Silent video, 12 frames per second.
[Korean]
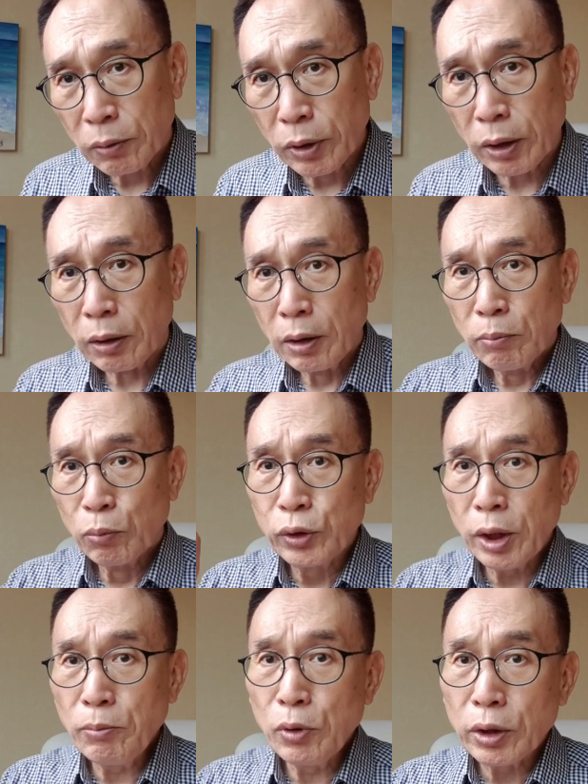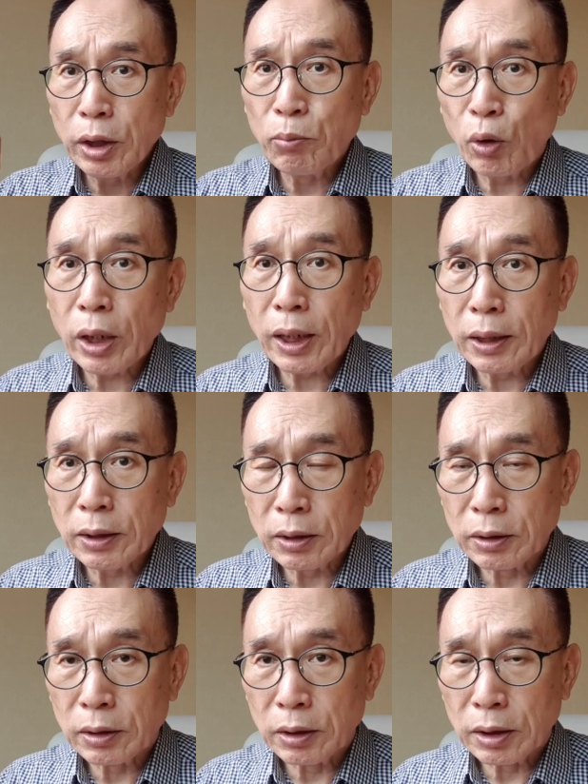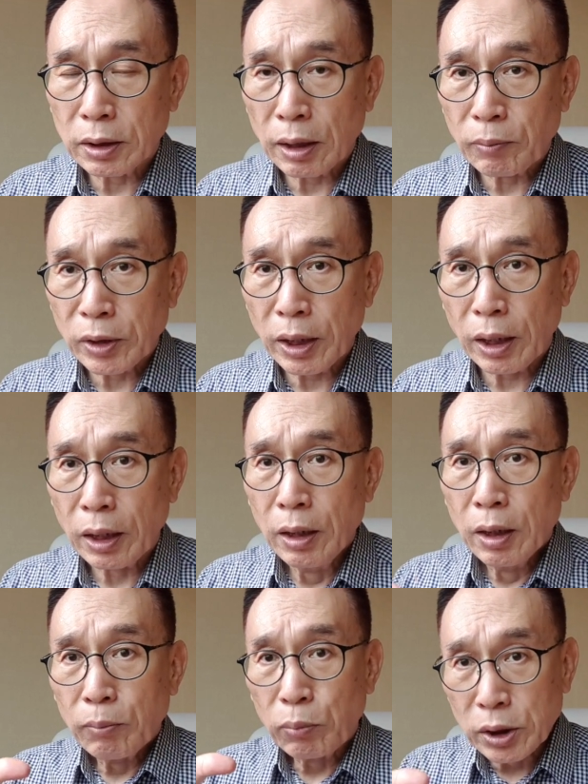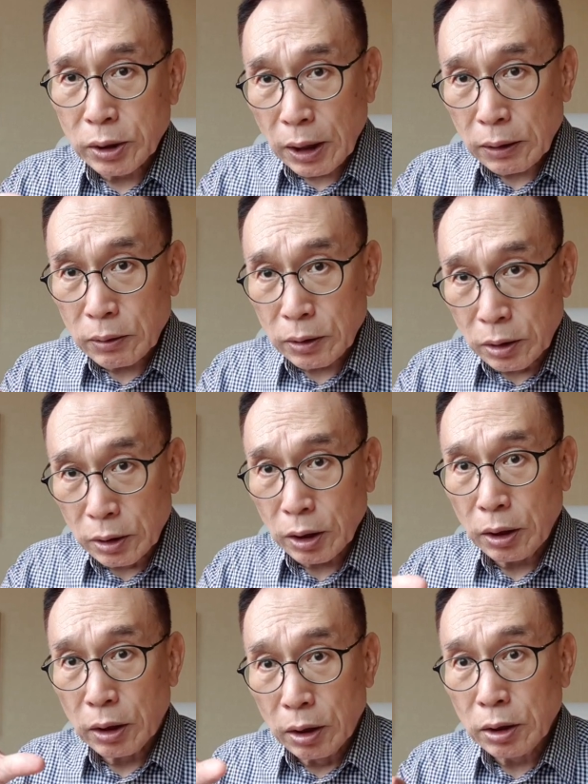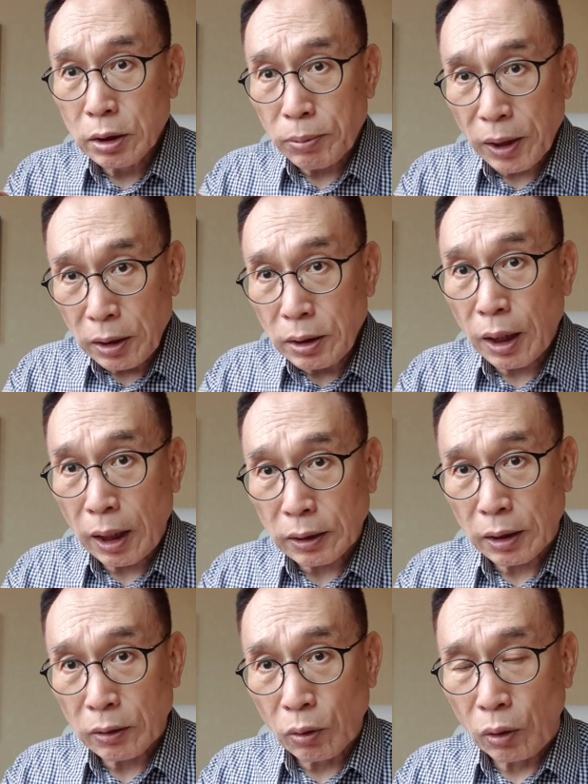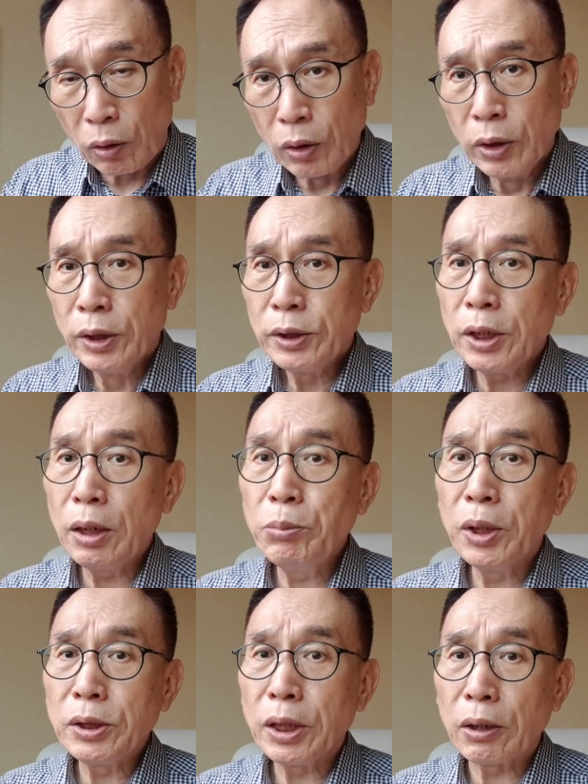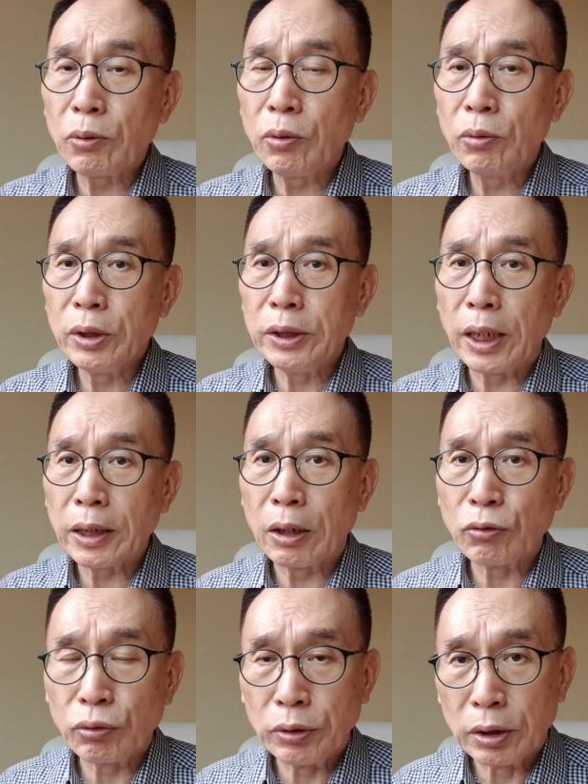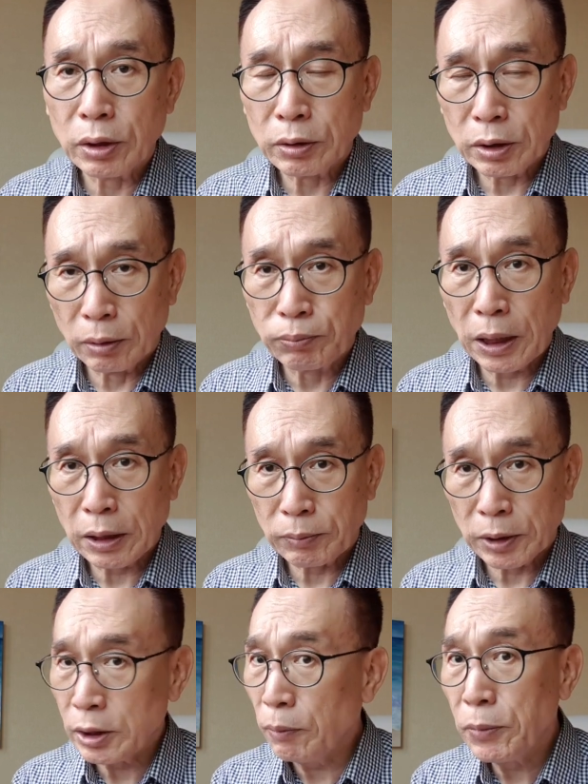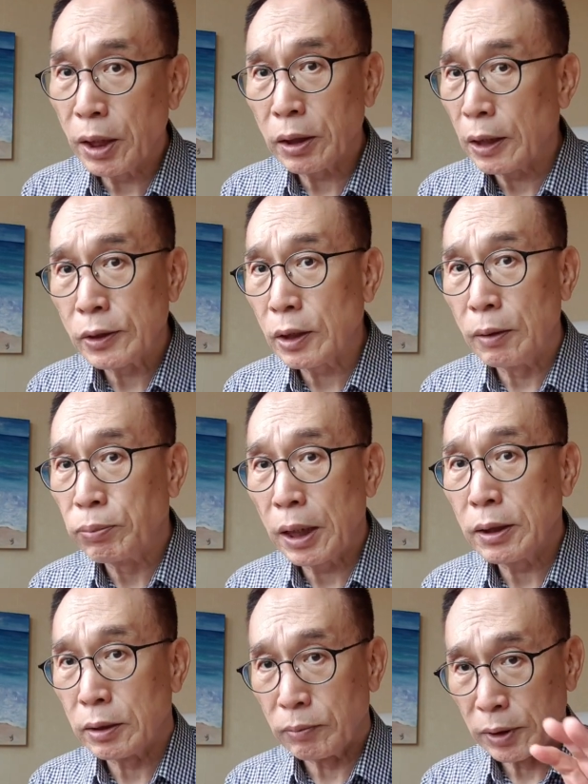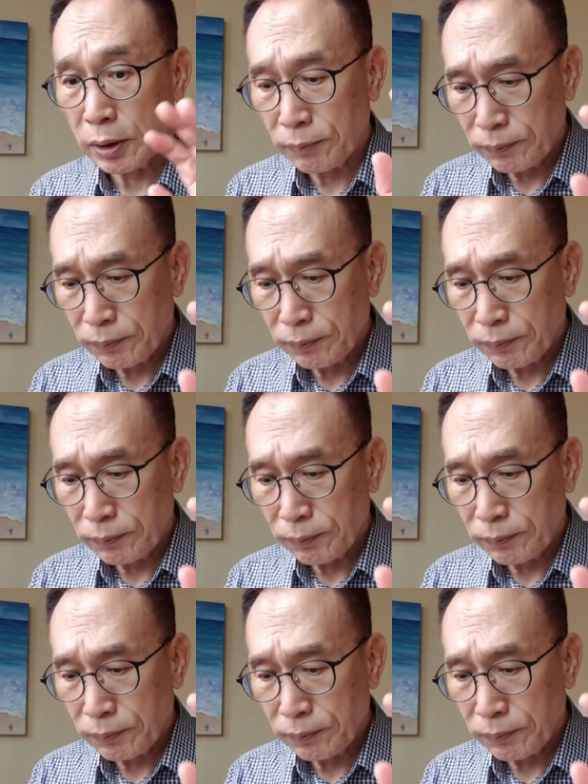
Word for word: 왜? 무생물끼리 모아놨는 거기 때문에 설사 저것끼리 응집해 있다 하더라도 생명체라고 이야기할 수 있는 것이 없다는 거예요. 생명의 단서가 없다는 겁니다.